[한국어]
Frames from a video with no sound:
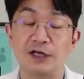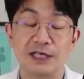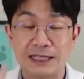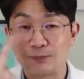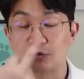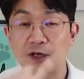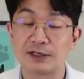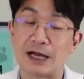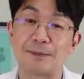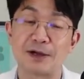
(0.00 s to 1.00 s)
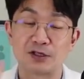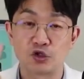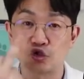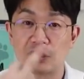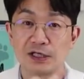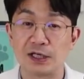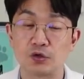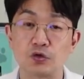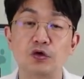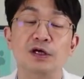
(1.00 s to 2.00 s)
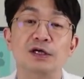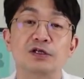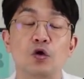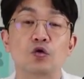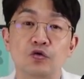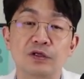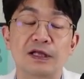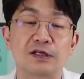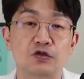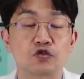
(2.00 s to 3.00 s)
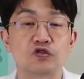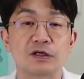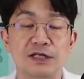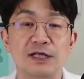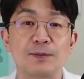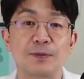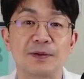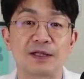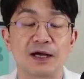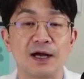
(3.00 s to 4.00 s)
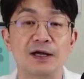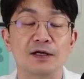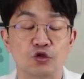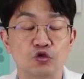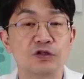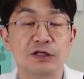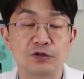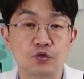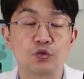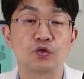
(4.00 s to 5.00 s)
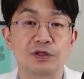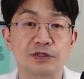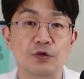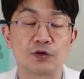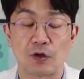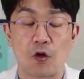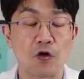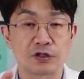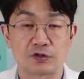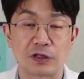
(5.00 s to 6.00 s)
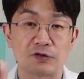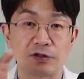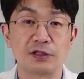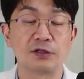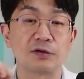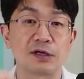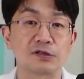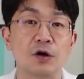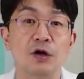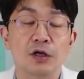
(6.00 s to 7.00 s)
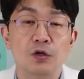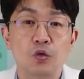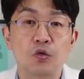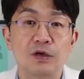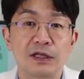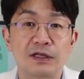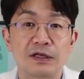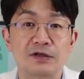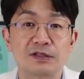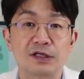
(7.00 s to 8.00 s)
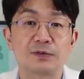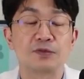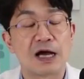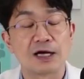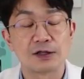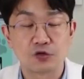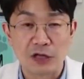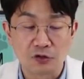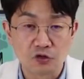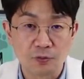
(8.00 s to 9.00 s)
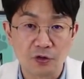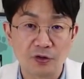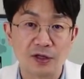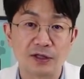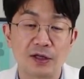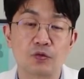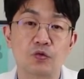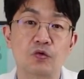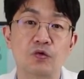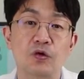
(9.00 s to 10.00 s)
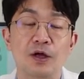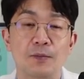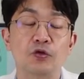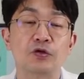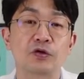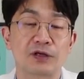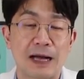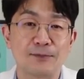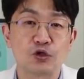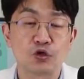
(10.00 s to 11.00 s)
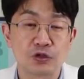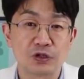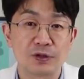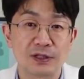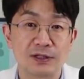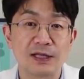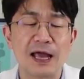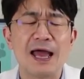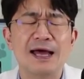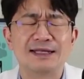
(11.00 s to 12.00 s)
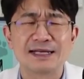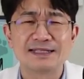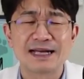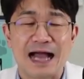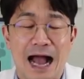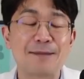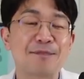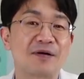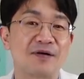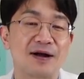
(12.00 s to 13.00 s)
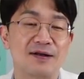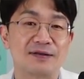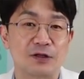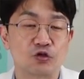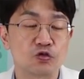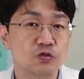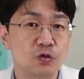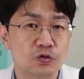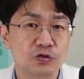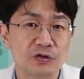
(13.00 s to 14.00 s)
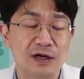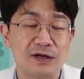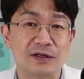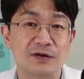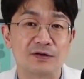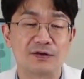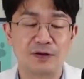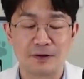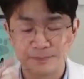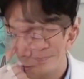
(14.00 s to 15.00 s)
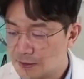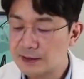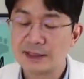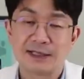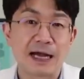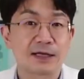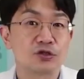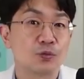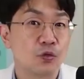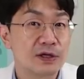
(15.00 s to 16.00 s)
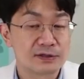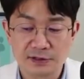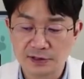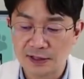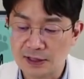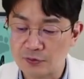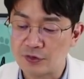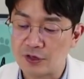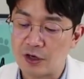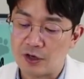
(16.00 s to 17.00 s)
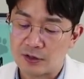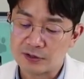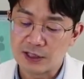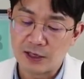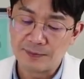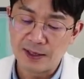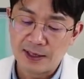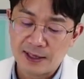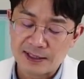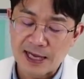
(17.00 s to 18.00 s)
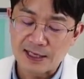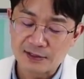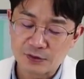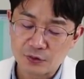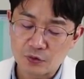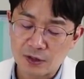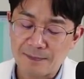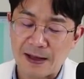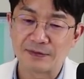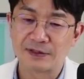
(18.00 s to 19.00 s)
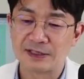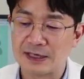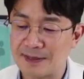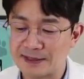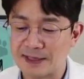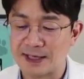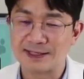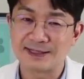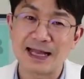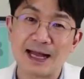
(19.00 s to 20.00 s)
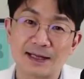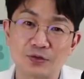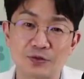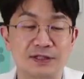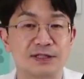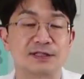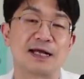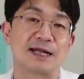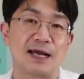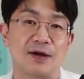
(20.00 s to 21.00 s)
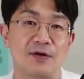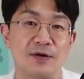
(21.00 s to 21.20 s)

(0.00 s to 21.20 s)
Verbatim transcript: 입으로 하는 강박증 중의 일환으로 결국은 애들이 수술 한 세네 번 받다가 죽는 애들도 종종 있어요. 어, 이렇게 어, 계속 뜯는 거라서 요거에 대한 해결책은 뭐 약을 약도 먹여야 되고 모든 거를 감추고 치워야 되는데 사실 강박과 관련된 충동 조절과 관련된 거는요. 일단 약을 좀 오래 쓰셔야 되고요. 그다음에 약을 써도 효과가 바로 드라마틱하게 딱 좋지는 않아요.